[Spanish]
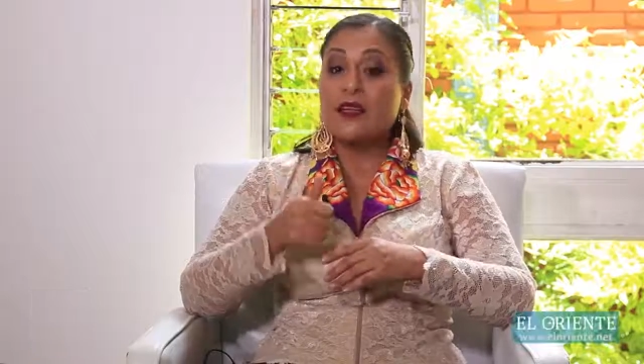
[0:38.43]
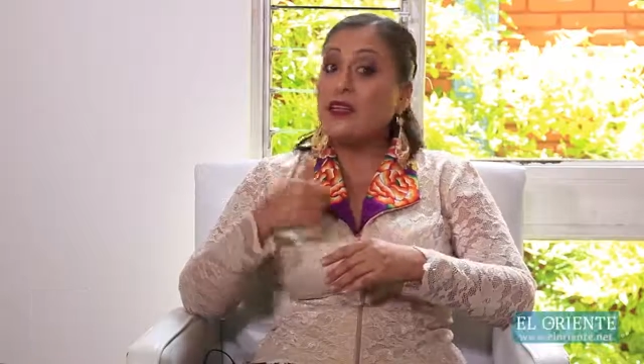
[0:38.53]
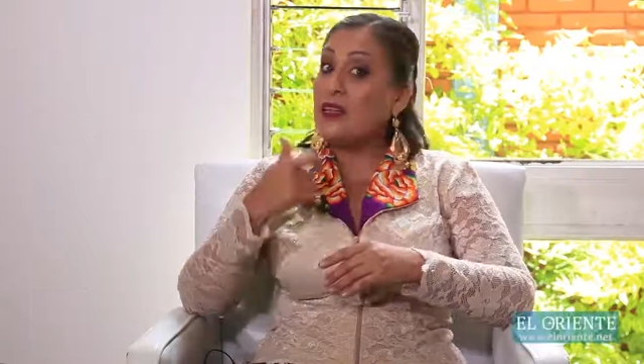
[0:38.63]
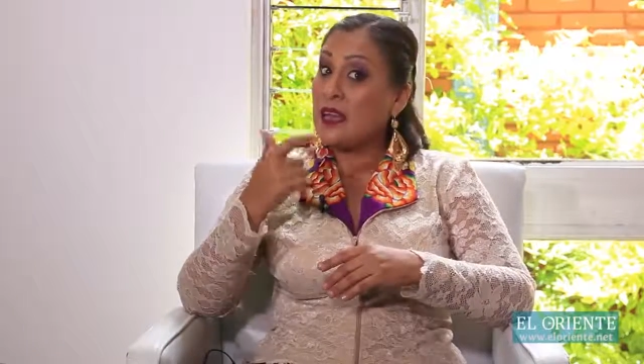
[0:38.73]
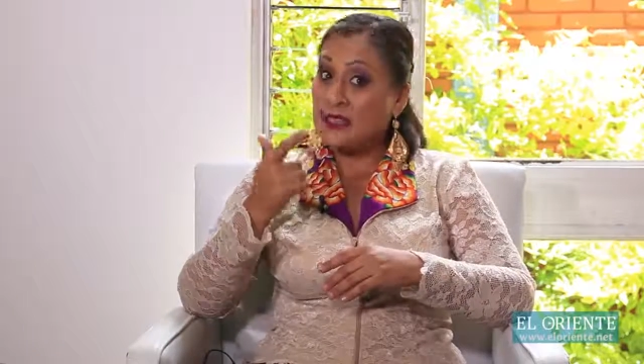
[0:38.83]

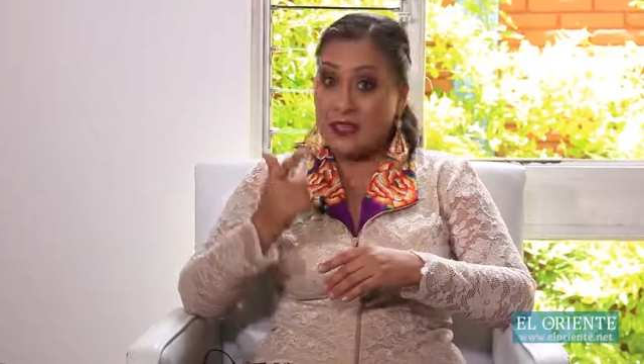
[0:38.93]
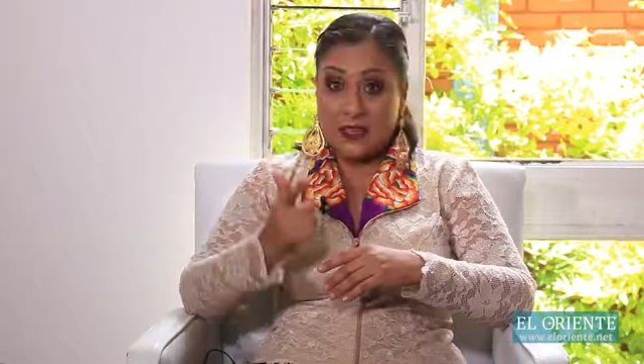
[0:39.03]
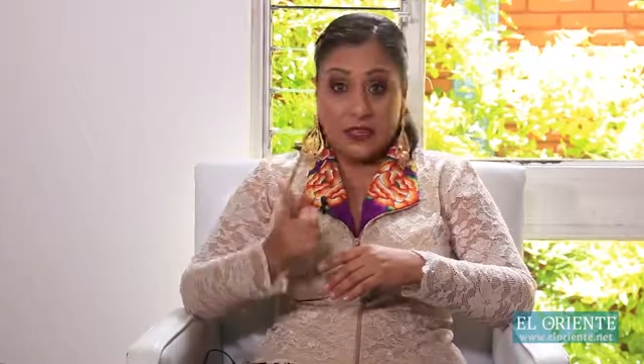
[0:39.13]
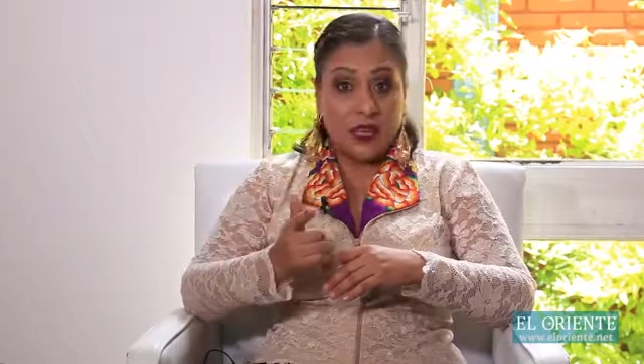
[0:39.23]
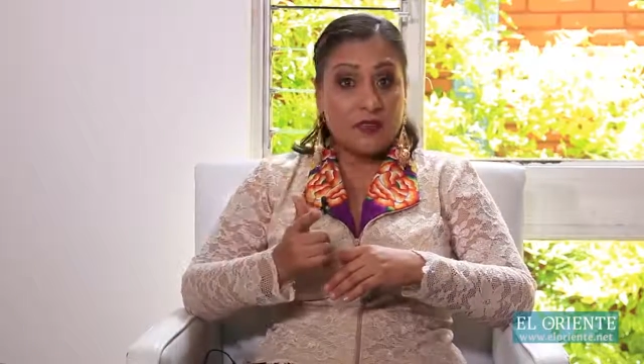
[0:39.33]
ni al
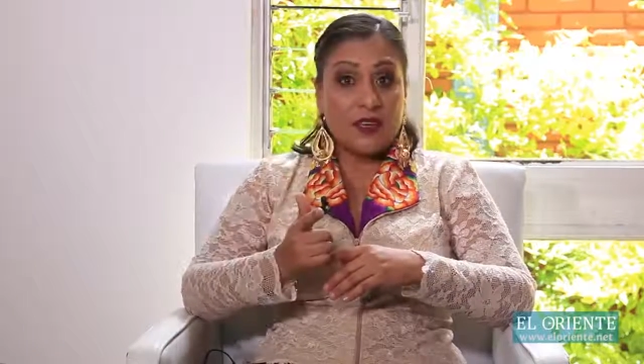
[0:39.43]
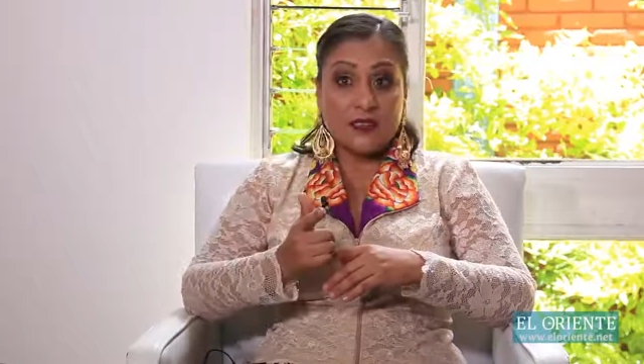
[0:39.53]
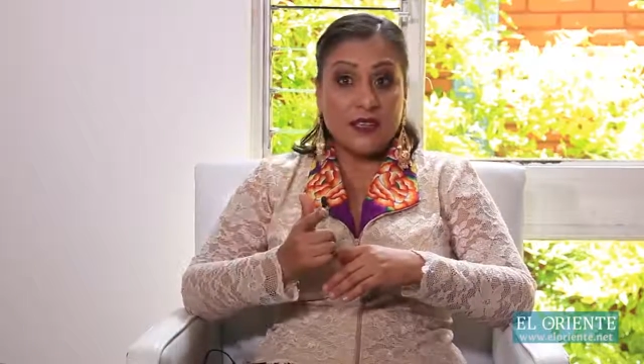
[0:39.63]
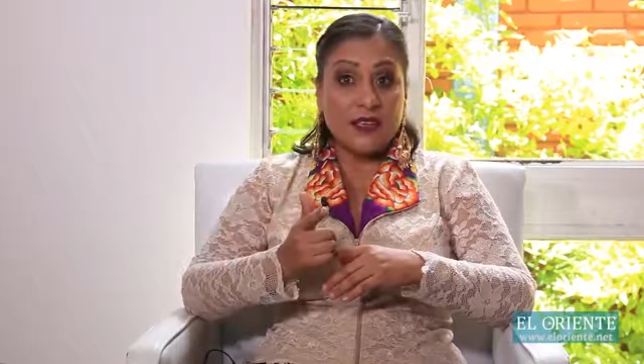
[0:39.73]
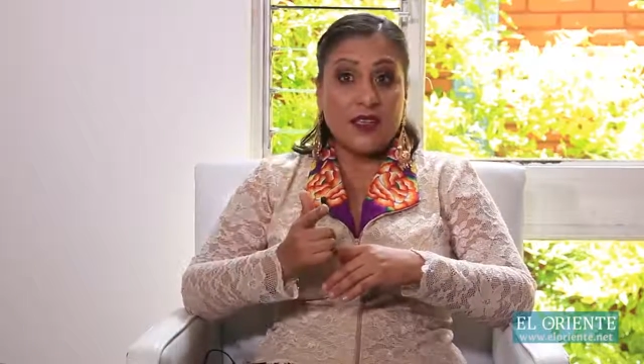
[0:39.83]
secretario de
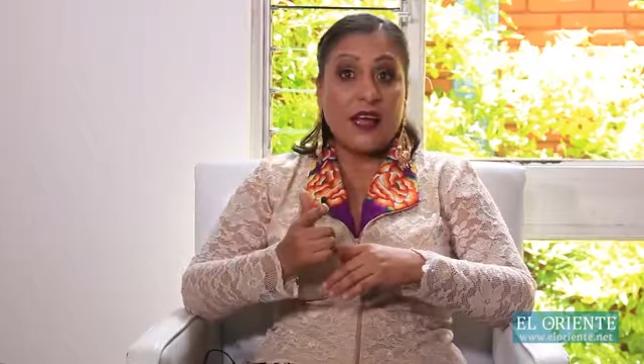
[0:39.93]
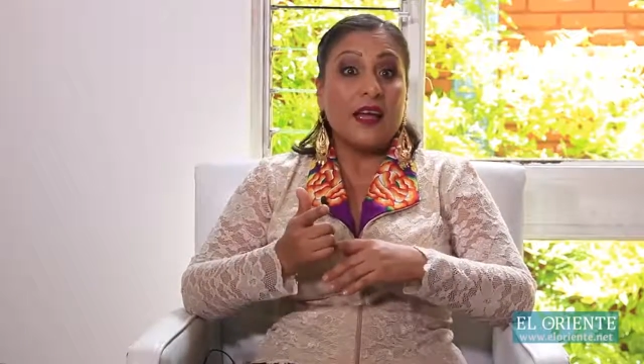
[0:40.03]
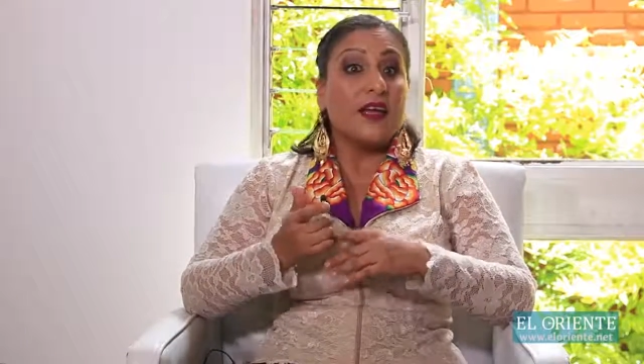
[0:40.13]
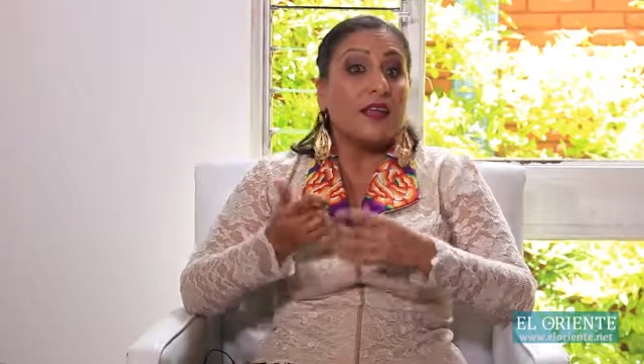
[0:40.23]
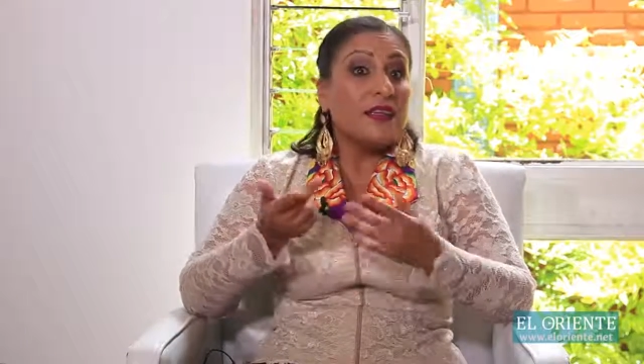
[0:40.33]
Hacienda,
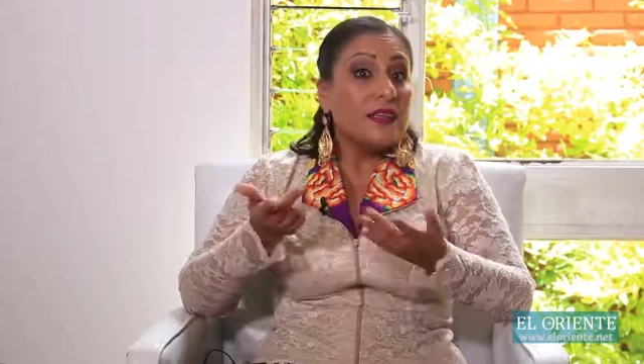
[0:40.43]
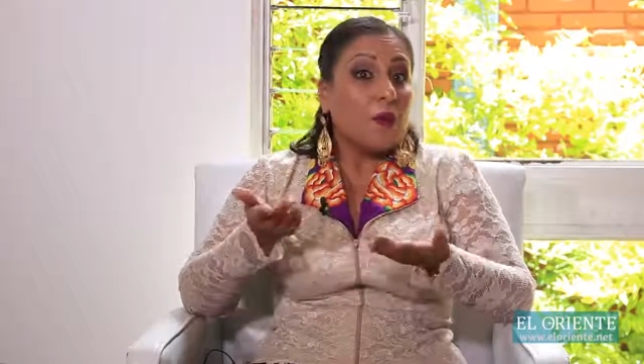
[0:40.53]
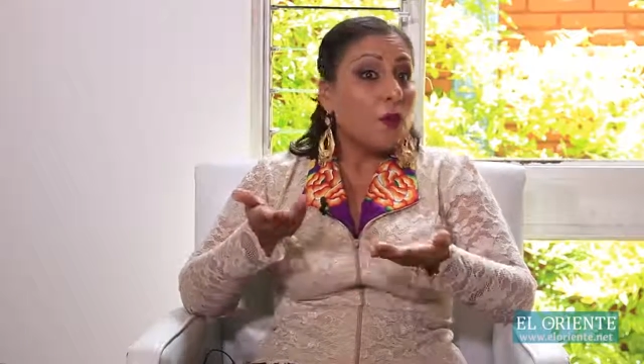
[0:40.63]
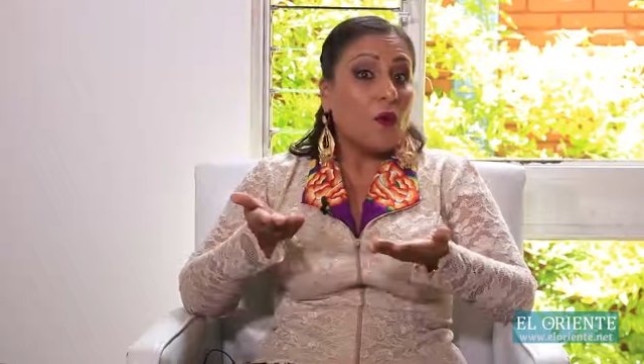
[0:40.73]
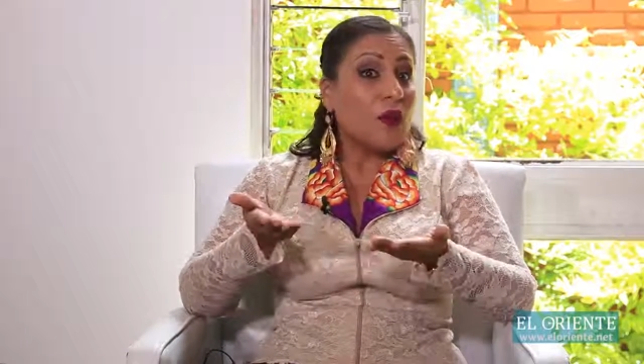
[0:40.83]
ni
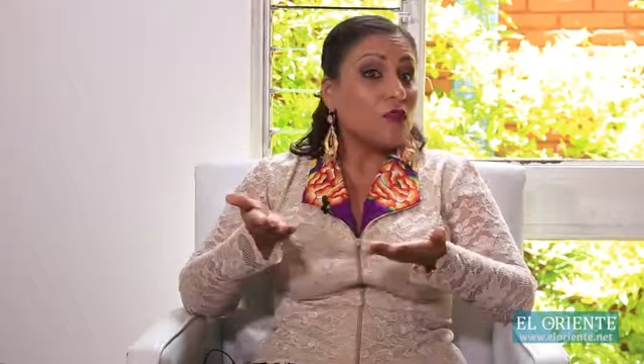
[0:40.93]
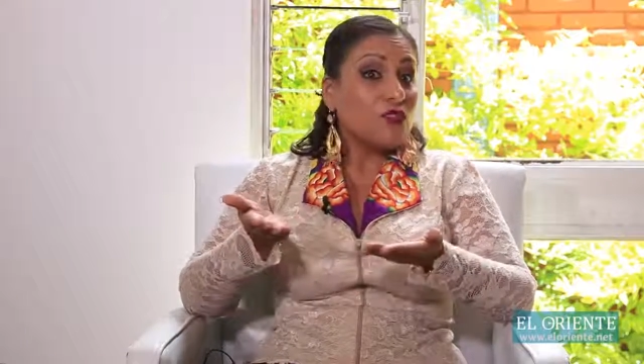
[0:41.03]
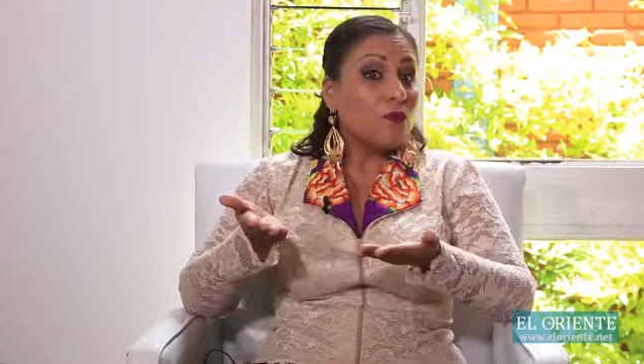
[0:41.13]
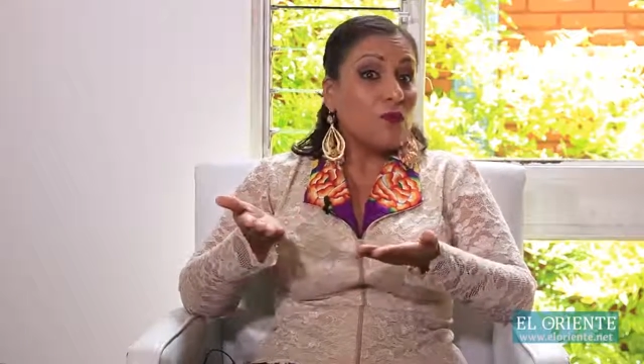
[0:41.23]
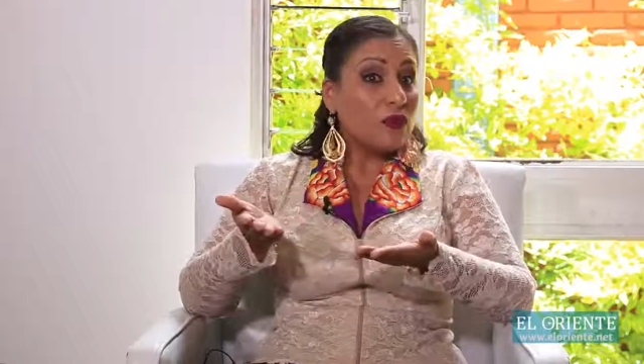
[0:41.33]
tampoco a los
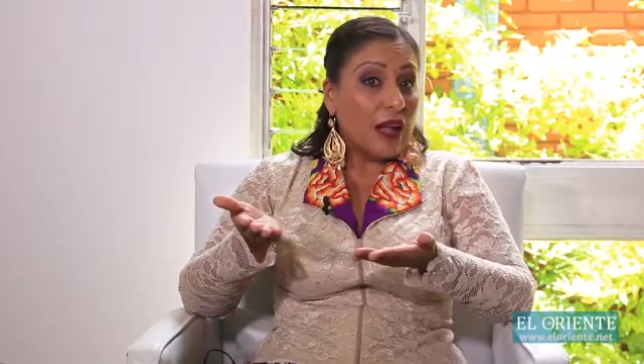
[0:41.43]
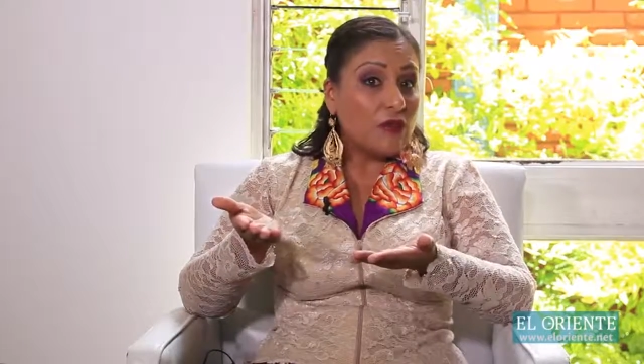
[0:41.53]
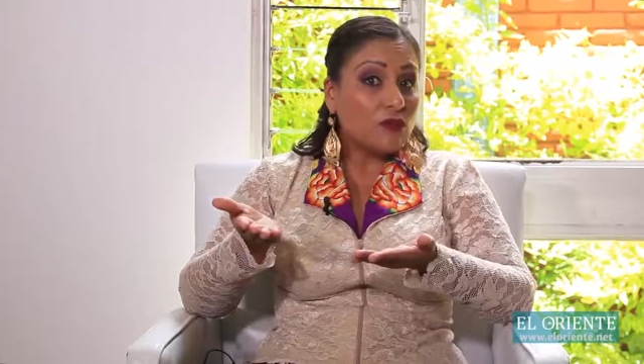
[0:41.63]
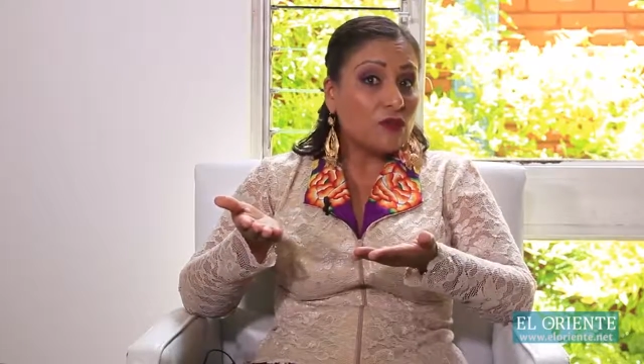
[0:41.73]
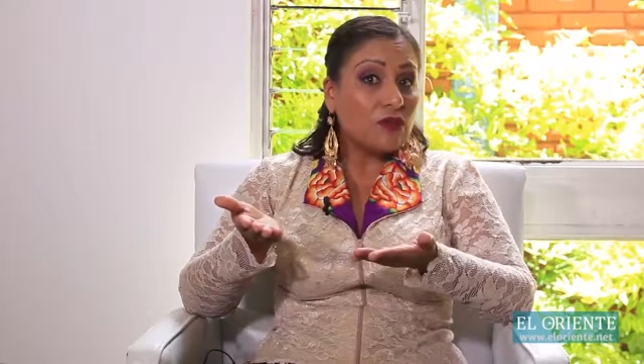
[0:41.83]

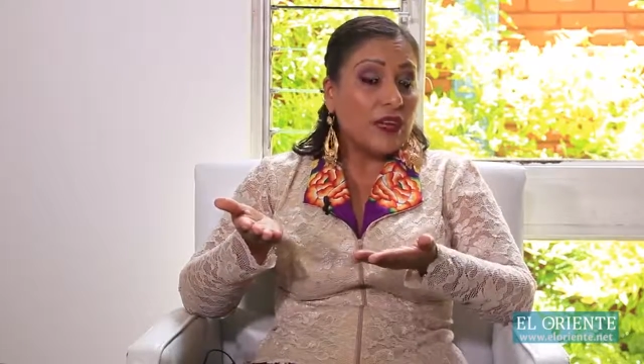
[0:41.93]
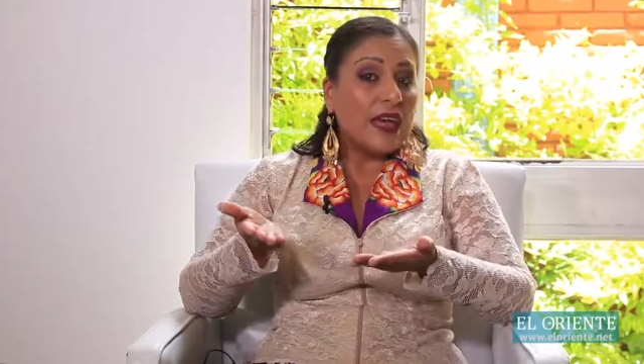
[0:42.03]
diputados.